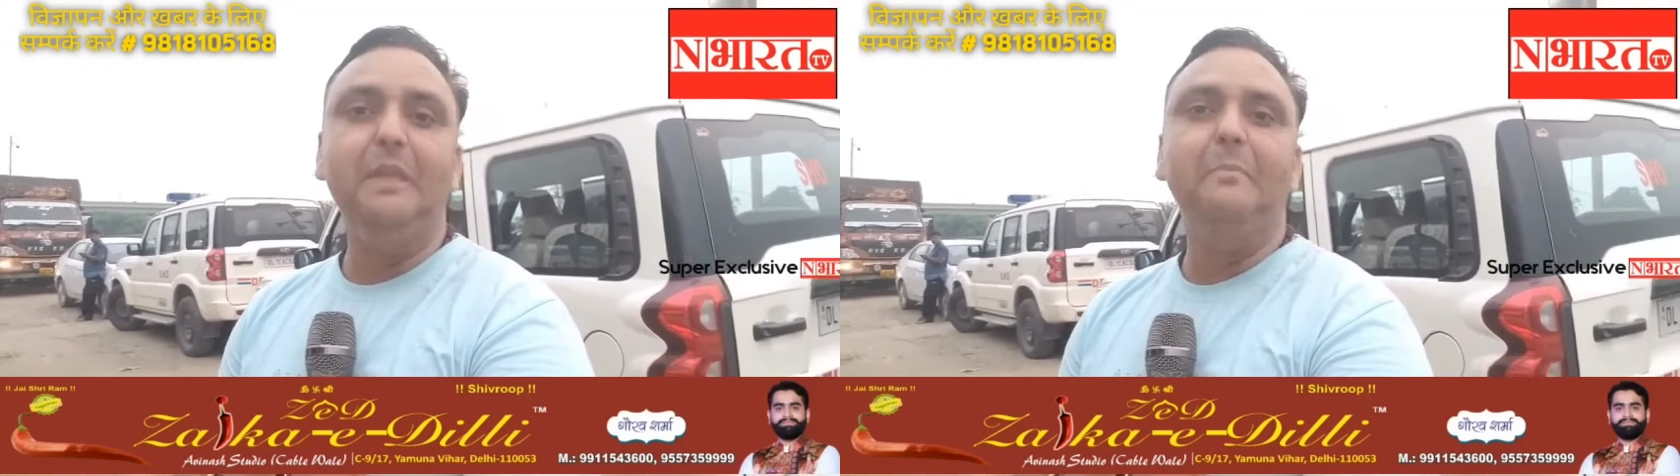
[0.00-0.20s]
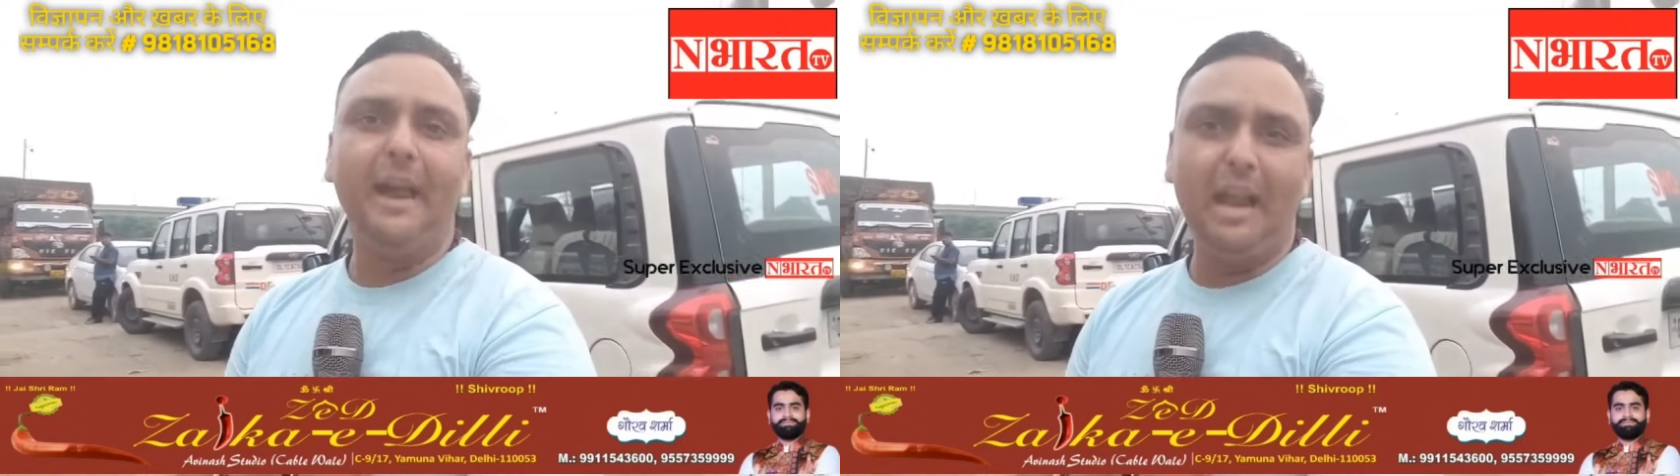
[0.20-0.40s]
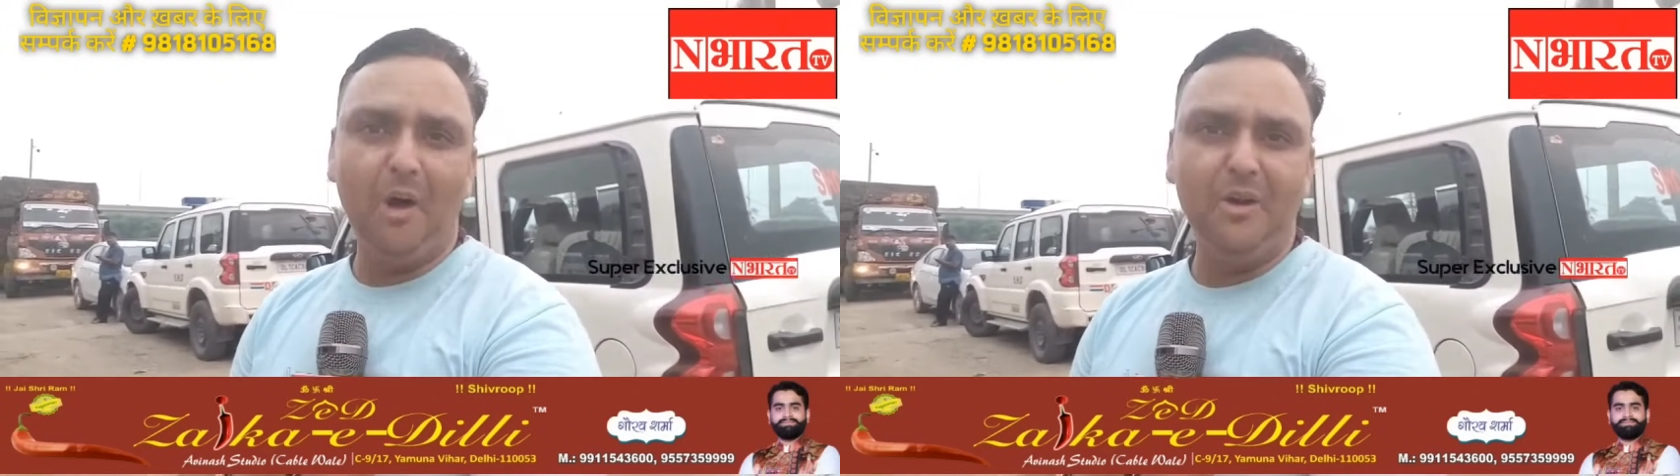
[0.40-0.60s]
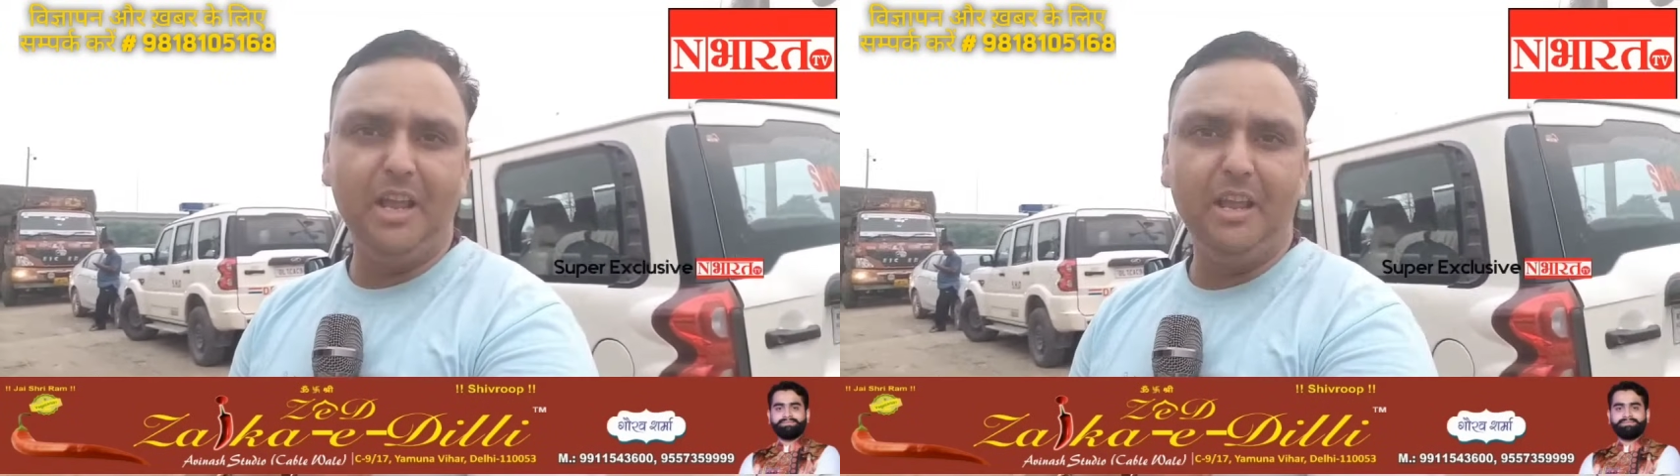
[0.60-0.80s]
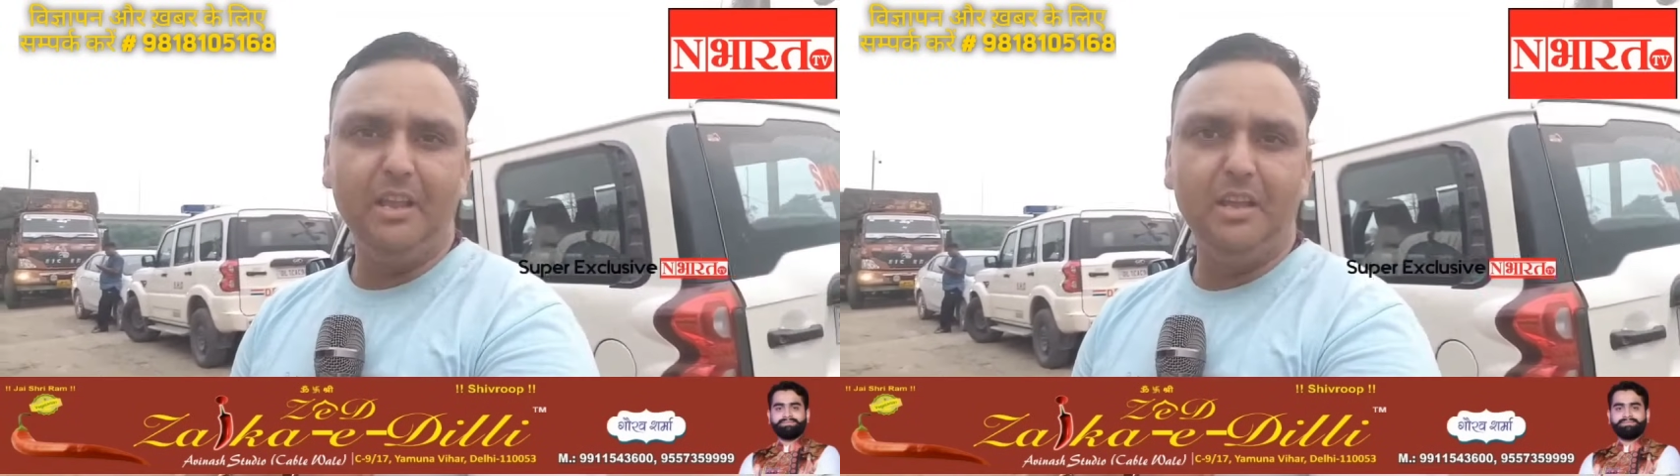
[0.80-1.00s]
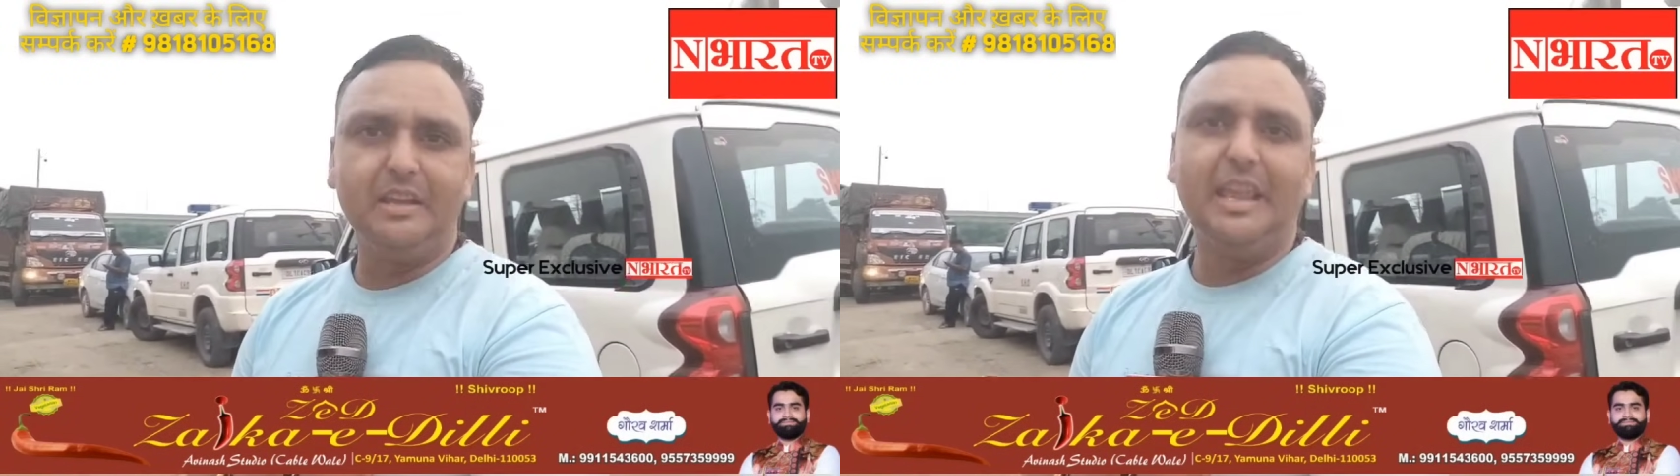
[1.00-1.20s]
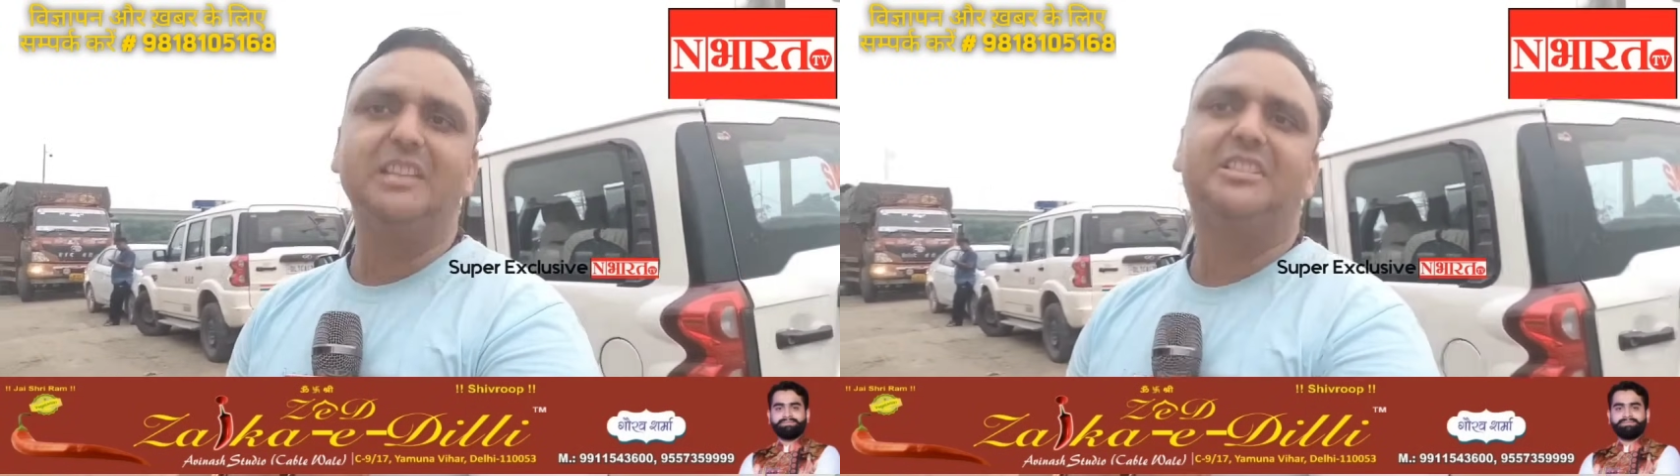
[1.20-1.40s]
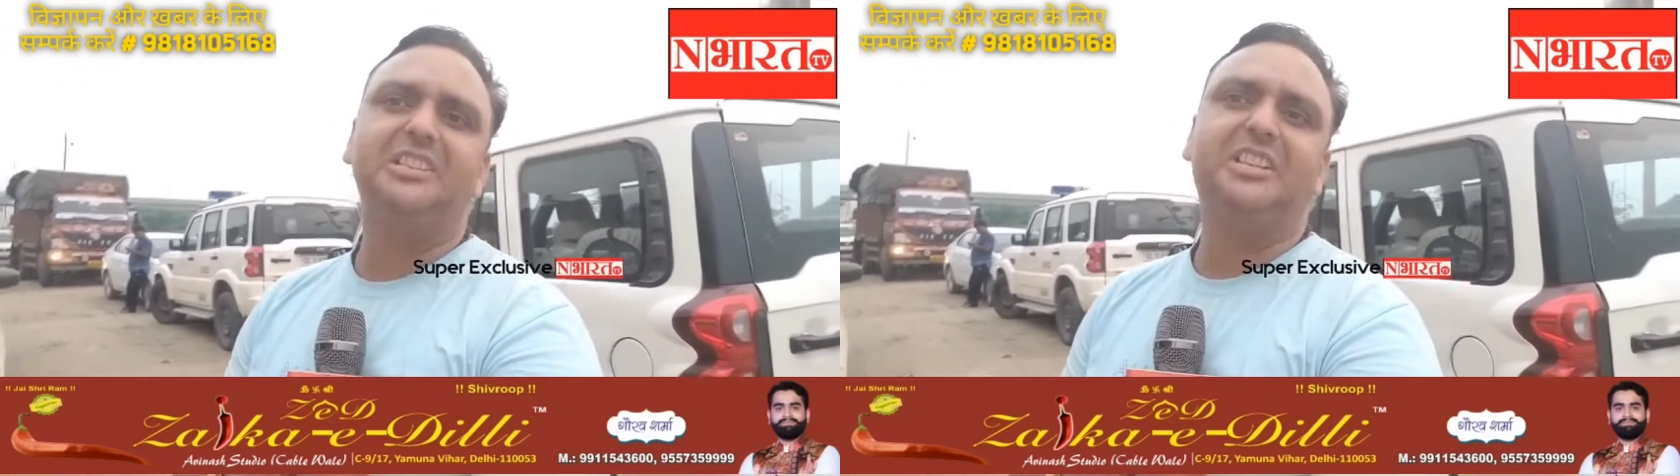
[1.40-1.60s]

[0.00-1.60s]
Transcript: इन महिलाओं ने केस